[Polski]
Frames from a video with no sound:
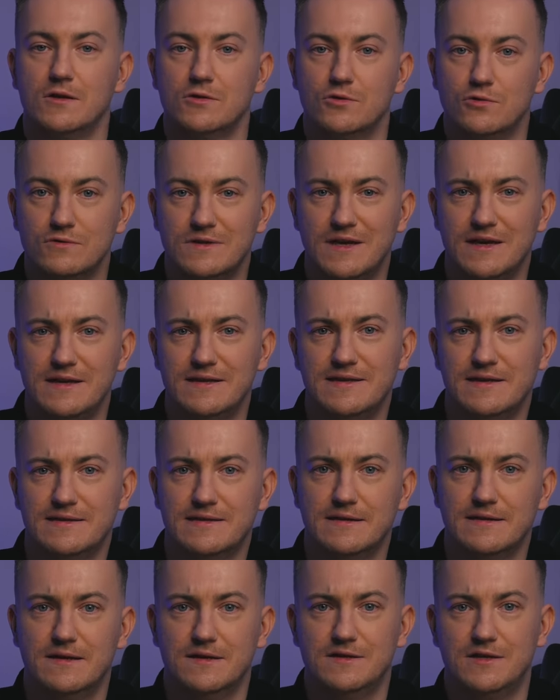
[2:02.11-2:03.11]
Tutaj
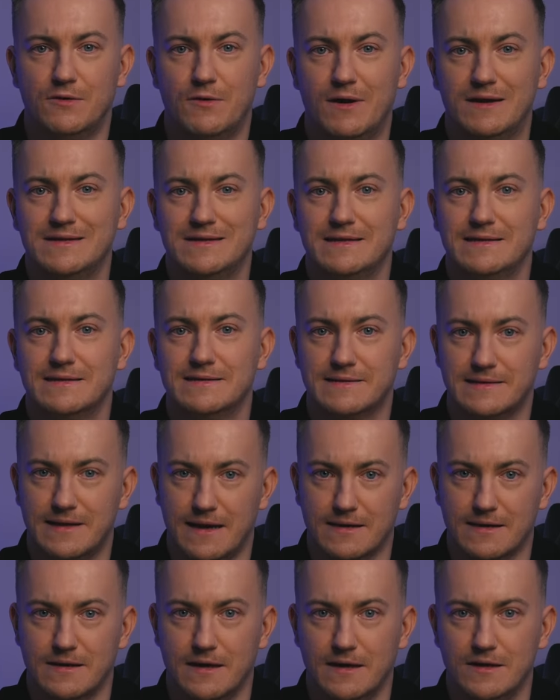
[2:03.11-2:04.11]
zasada działania jest
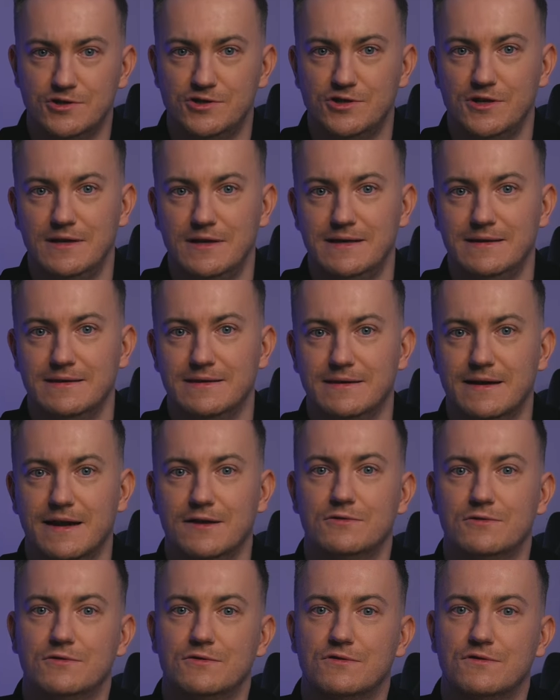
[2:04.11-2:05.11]
taka, że
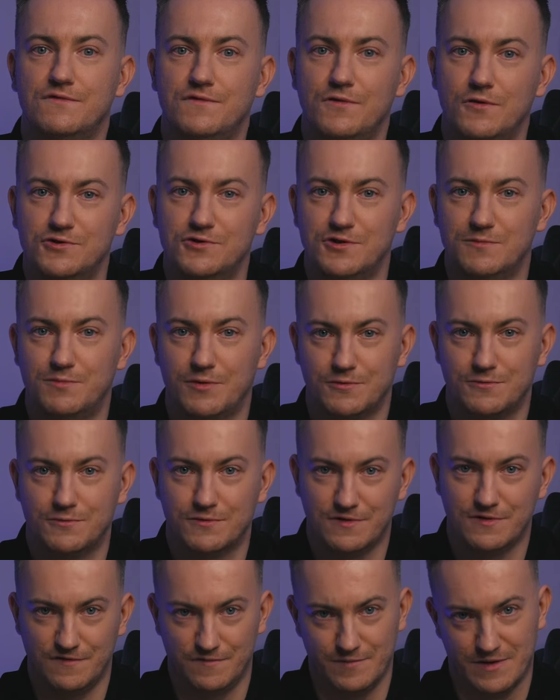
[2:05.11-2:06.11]
integrator tworzy
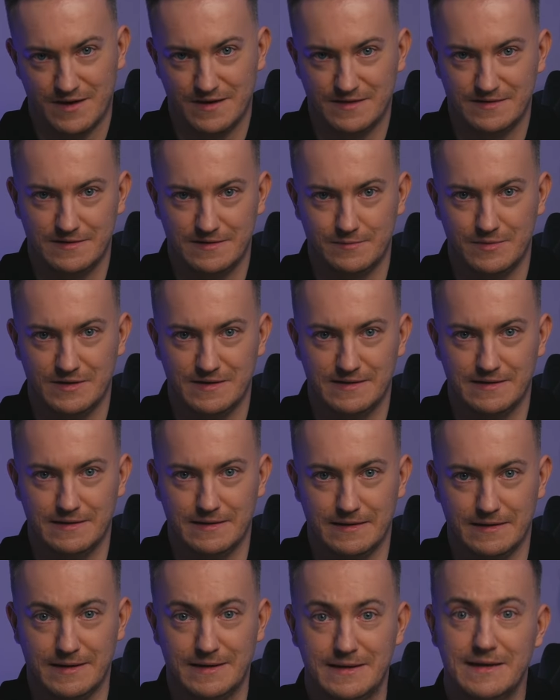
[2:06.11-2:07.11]
produkty w magazynie
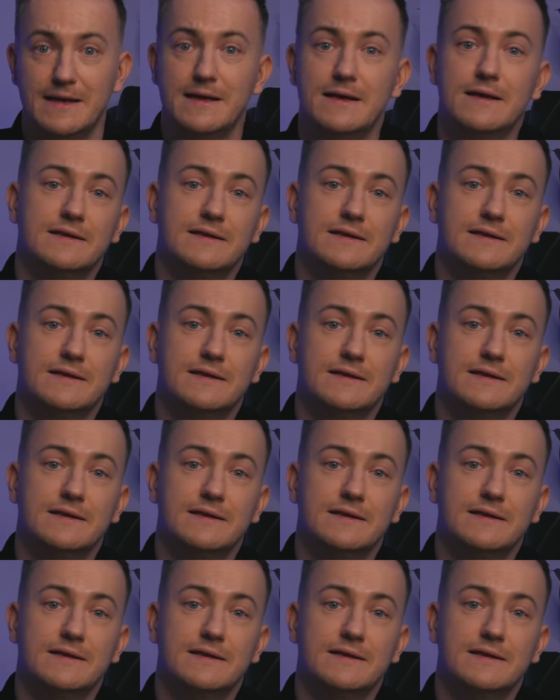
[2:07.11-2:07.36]
BaseLinker,